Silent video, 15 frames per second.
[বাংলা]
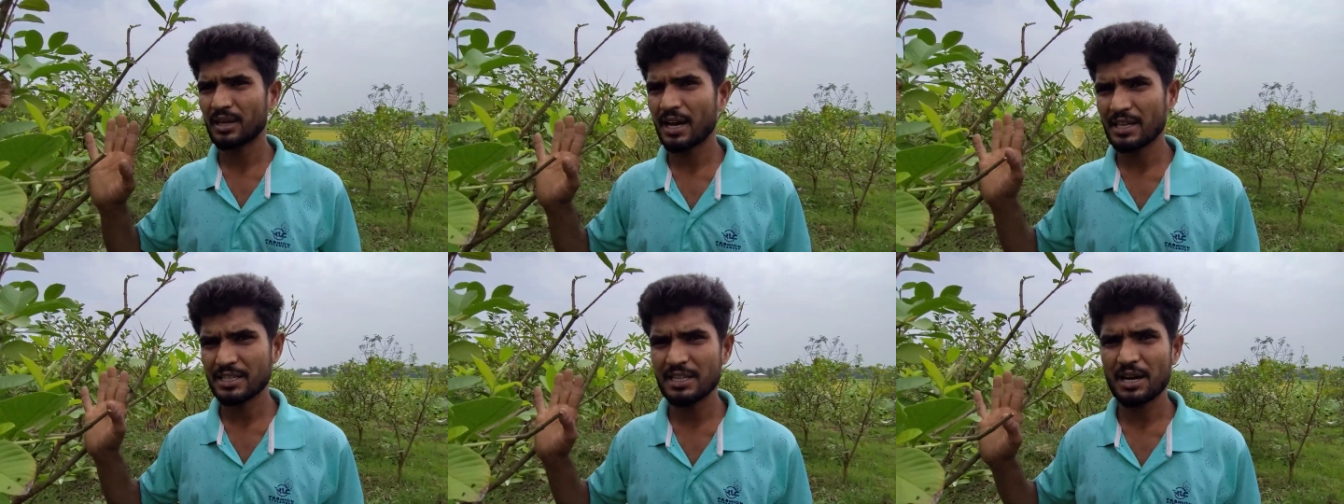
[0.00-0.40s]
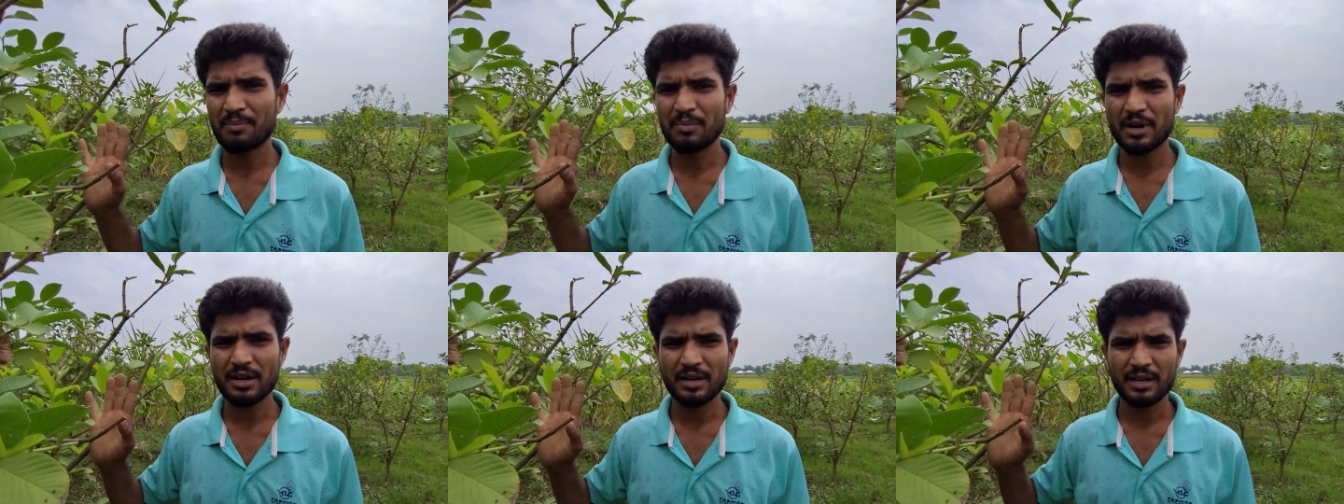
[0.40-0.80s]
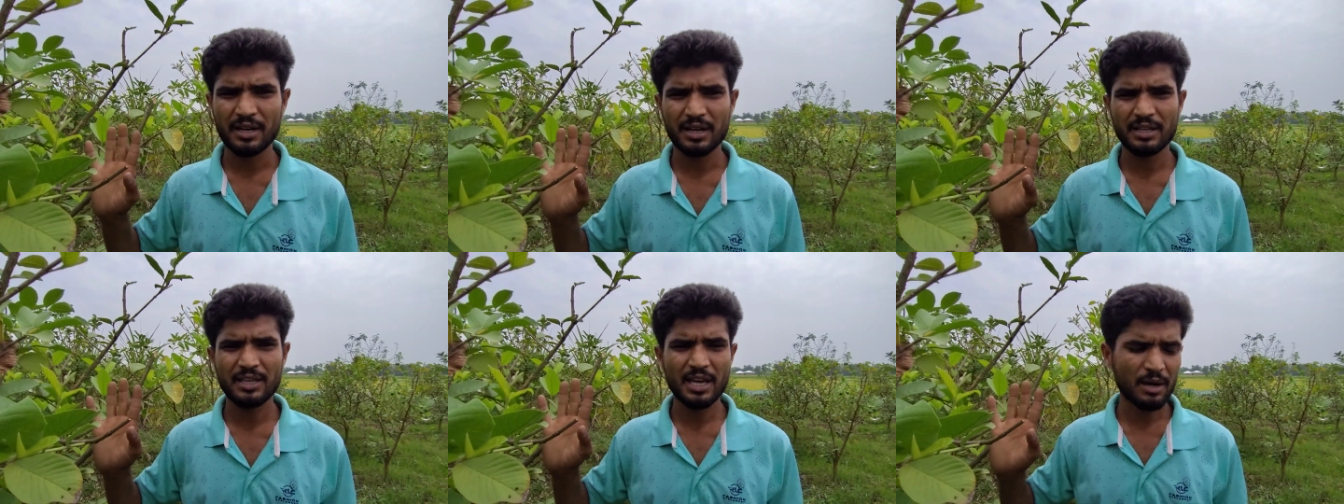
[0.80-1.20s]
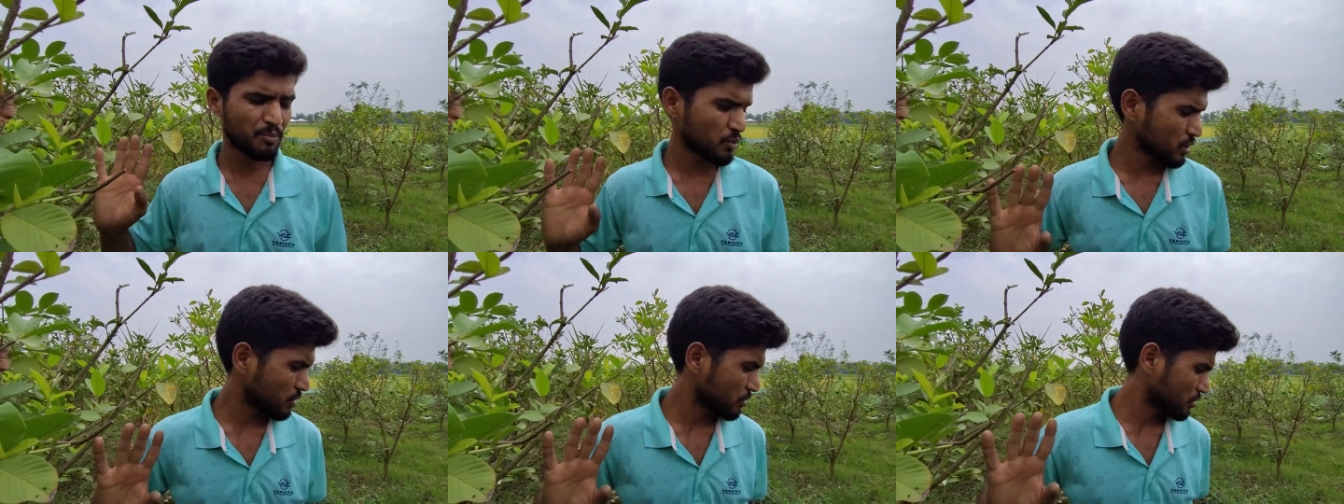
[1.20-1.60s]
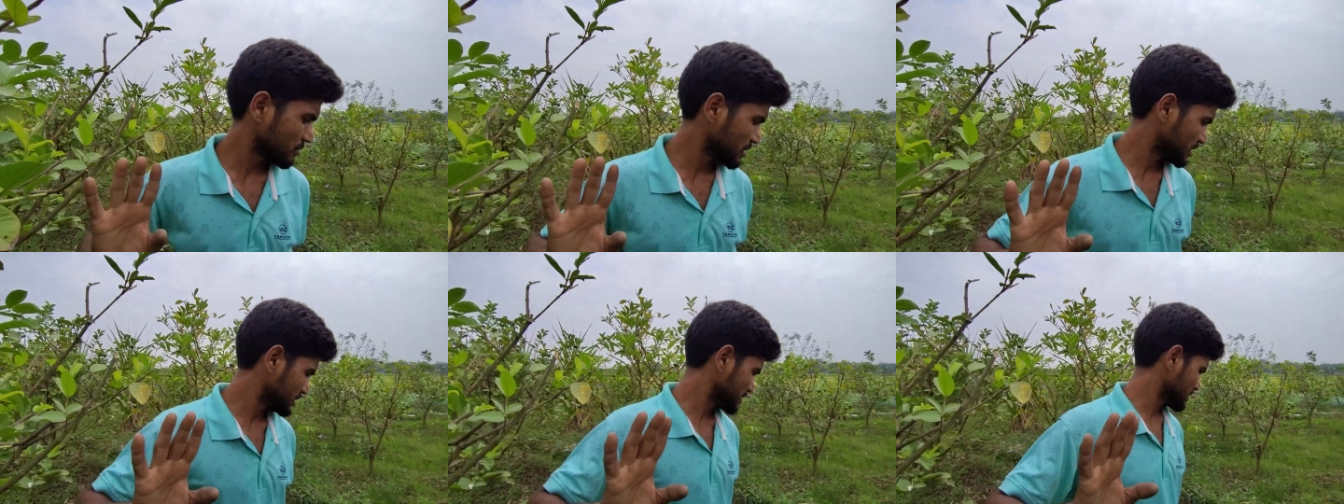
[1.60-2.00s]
গাছে আপনার ইয়া প্রয়োগ করবেন